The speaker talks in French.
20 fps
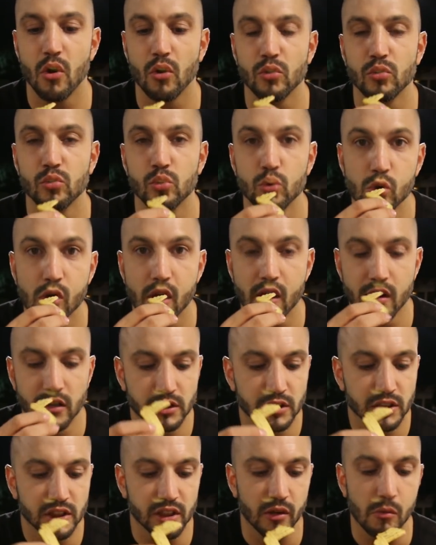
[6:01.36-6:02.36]
leur goût,
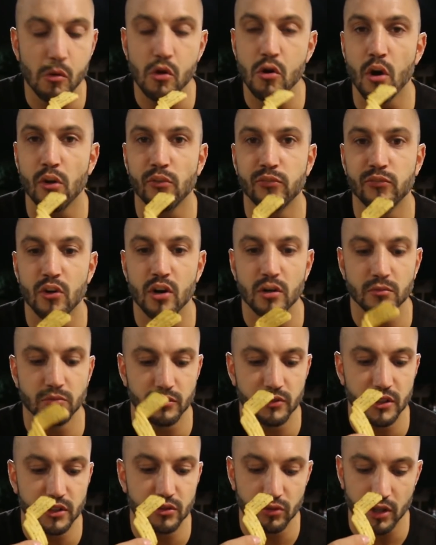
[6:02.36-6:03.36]
c'est vraiment leur forme.
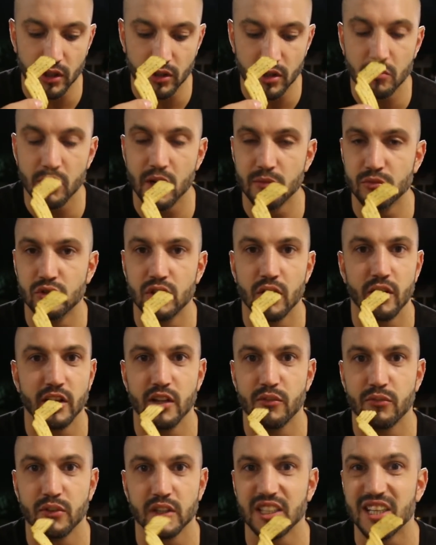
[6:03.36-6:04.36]
En fait, nous on a tellement l'habitude d'avoir
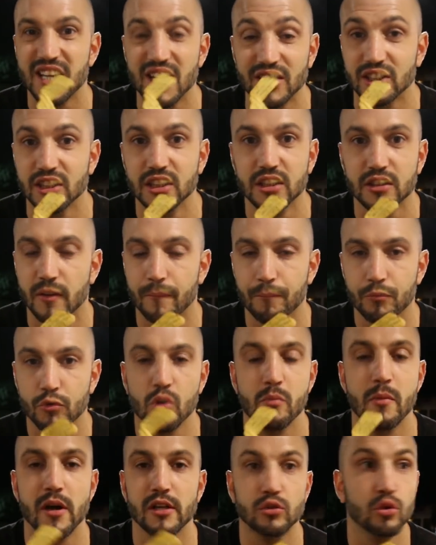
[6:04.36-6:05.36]
des frites classiques,
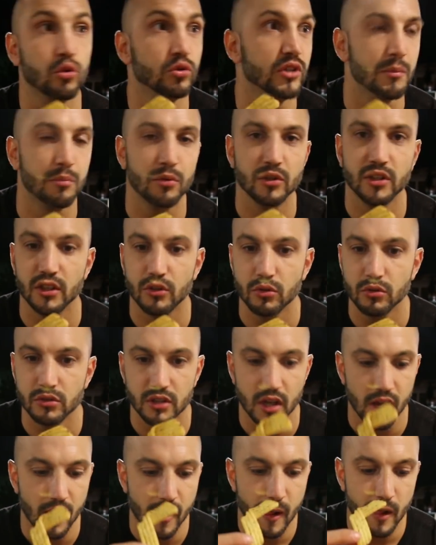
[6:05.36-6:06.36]
au McDo, des
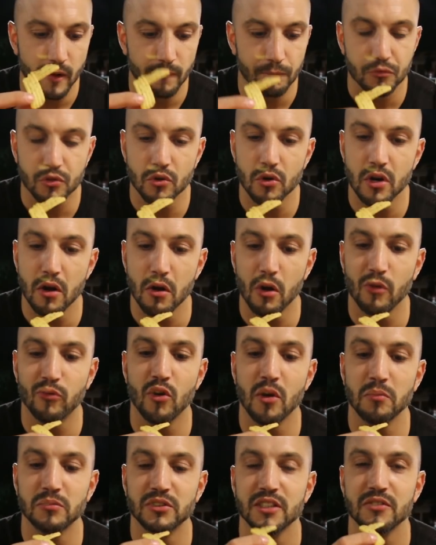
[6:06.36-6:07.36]
potatoes, que là leur
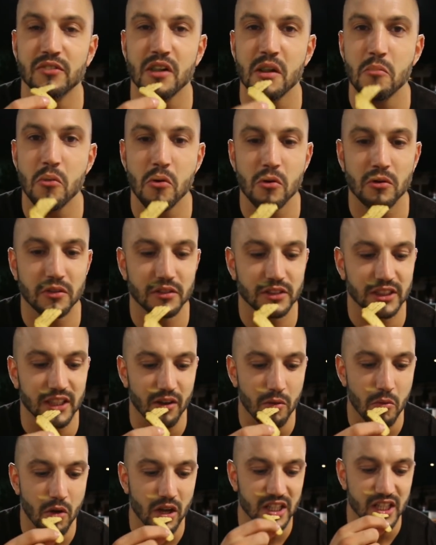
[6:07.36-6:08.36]
forme c'est vraiment, euh,
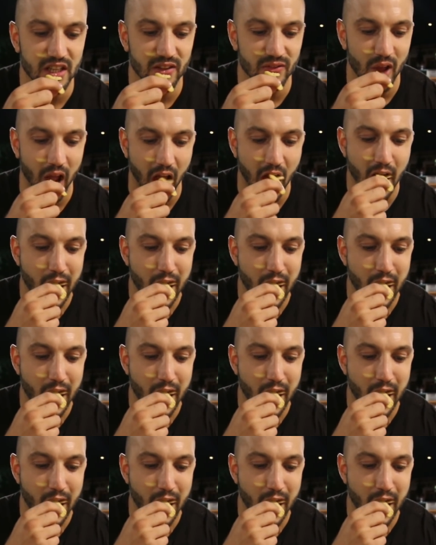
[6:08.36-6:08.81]
vraiment un kiff.